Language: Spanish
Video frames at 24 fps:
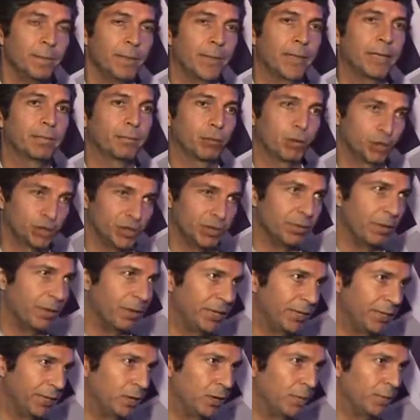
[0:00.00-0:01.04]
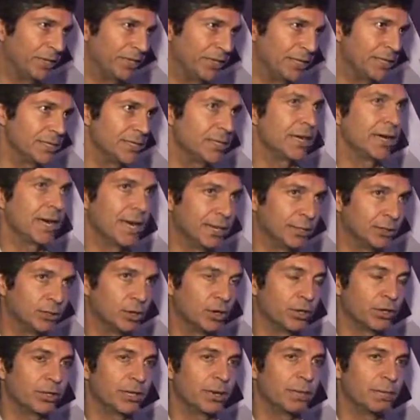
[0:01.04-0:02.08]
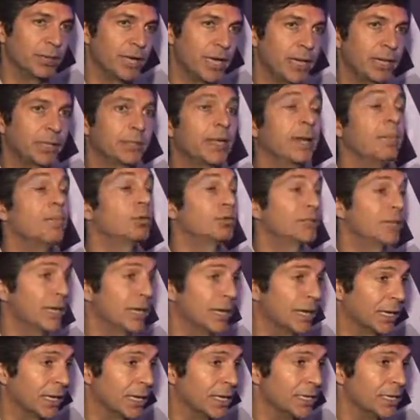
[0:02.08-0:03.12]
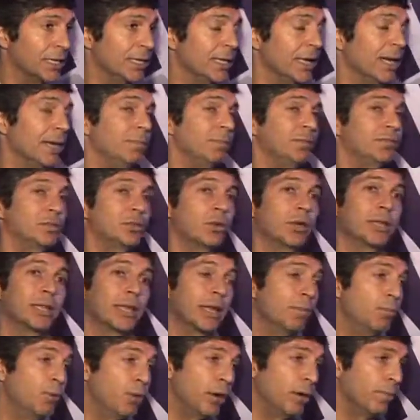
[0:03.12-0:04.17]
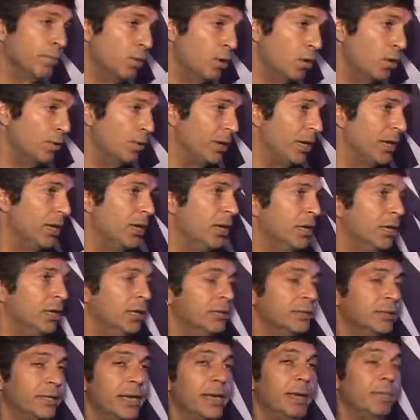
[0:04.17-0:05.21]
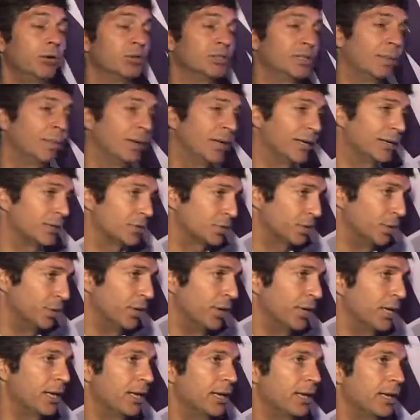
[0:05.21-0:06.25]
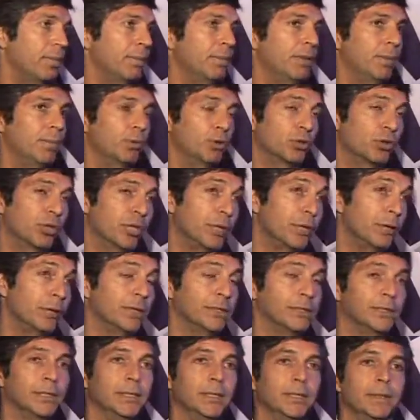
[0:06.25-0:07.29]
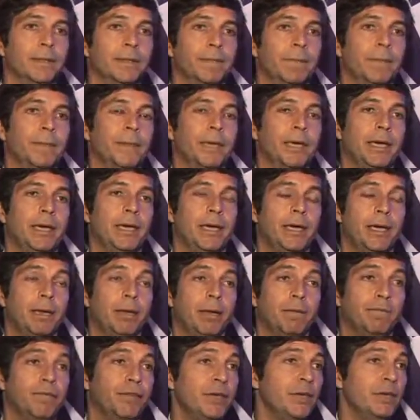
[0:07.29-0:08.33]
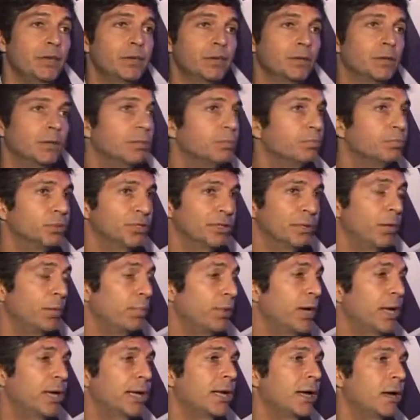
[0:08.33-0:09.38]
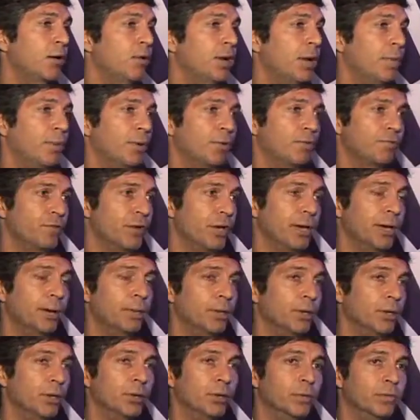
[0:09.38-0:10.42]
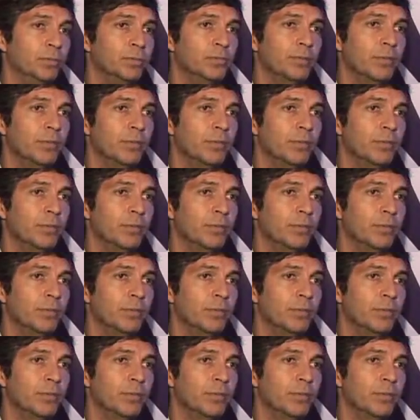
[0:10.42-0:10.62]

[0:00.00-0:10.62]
es próximamente con presencia en Android también, estamos en el Kindle de Amazon, estamos en móvil, tenemos aplicaciones eh, deportivas, eh, en fin, pues se me puede quedar alguna por fuera, pero